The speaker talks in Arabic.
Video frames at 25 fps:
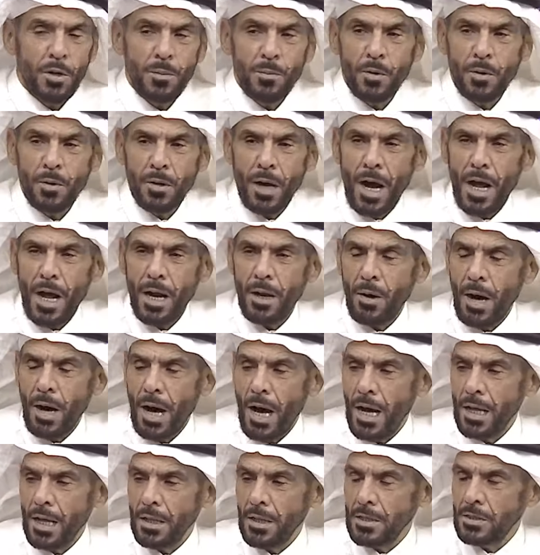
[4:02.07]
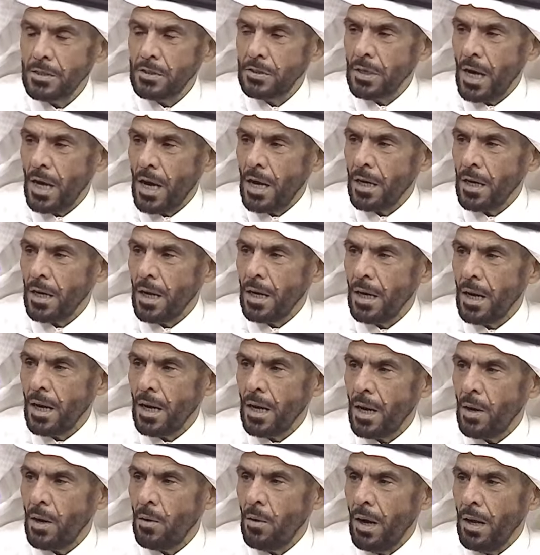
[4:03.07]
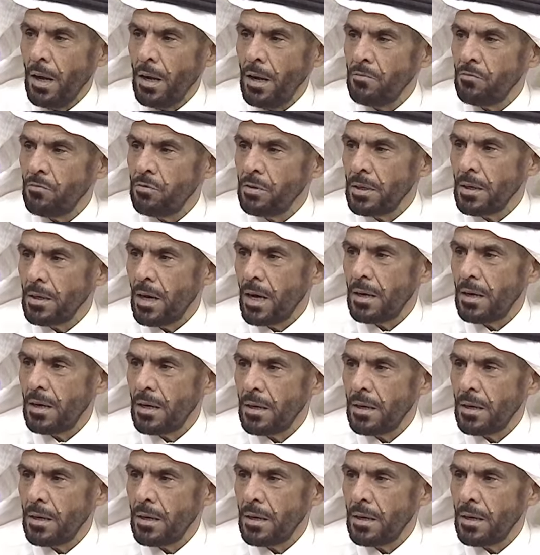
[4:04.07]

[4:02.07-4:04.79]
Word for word: قوموا قالوا هذا الزيار هل الله اعلم فيها